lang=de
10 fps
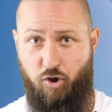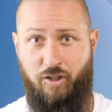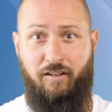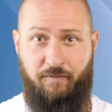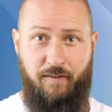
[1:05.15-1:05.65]

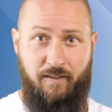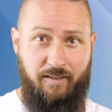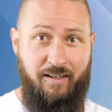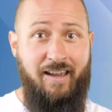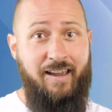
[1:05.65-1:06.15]

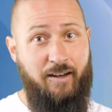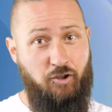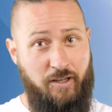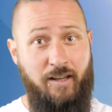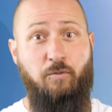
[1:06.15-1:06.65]
stattfindet,
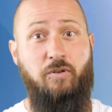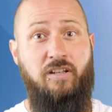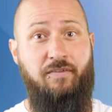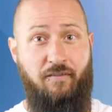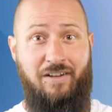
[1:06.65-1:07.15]
entsteht durch
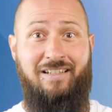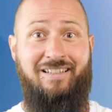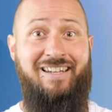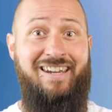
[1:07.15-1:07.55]
die verwendeten